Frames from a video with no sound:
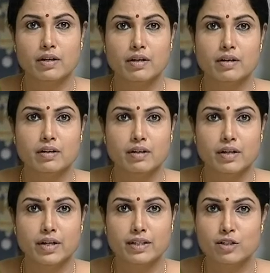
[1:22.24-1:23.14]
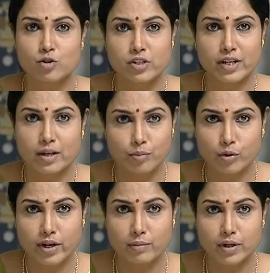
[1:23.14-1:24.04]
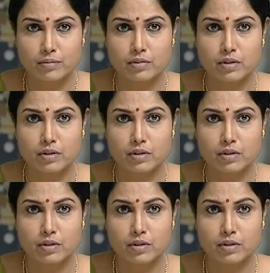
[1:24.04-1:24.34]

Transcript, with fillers: நீங்க எதை சொல்றீங்கன்னு புரியல